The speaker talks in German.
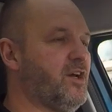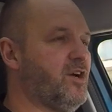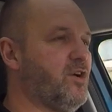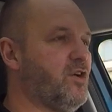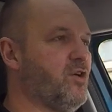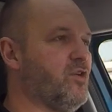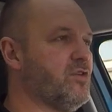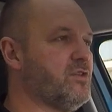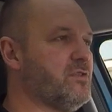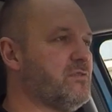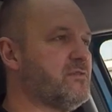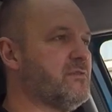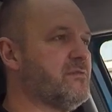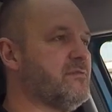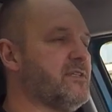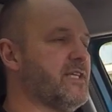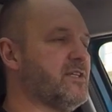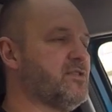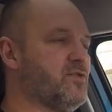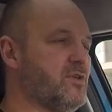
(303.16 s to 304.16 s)
Und
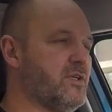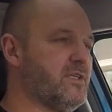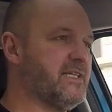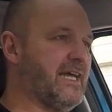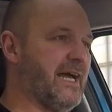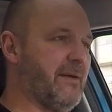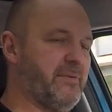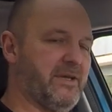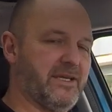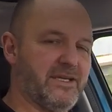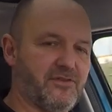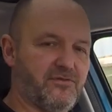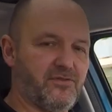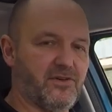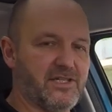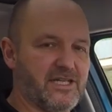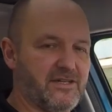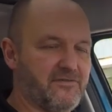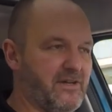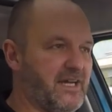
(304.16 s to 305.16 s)
natürlich abhängig von
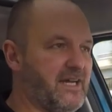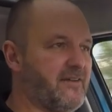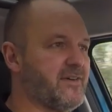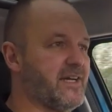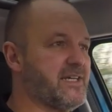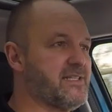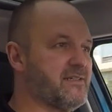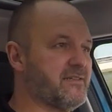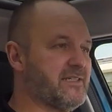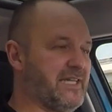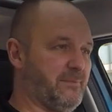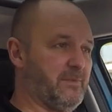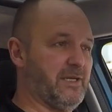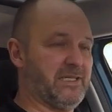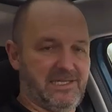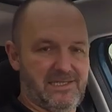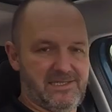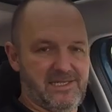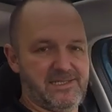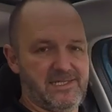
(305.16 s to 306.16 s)
der Fahrweise kann man
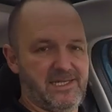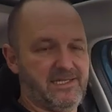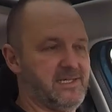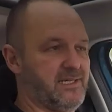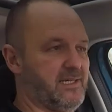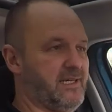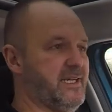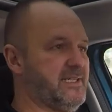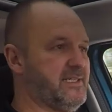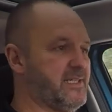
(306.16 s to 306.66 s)
das tatsächlich erreichen.